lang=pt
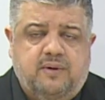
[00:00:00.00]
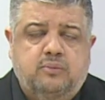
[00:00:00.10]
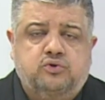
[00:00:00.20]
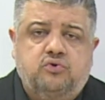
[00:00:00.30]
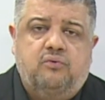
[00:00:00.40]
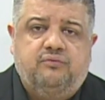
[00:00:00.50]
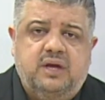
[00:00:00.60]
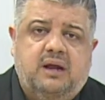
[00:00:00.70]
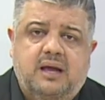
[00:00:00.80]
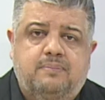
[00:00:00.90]
Vamos
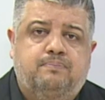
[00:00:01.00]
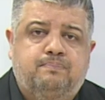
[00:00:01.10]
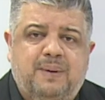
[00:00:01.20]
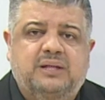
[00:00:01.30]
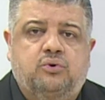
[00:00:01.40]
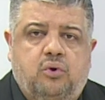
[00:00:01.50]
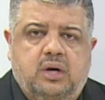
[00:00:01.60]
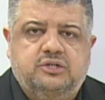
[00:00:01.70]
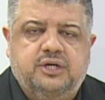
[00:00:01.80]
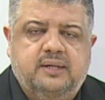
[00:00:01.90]
ouvir aí Pedro
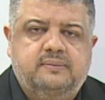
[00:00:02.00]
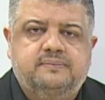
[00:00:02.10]
Rocha.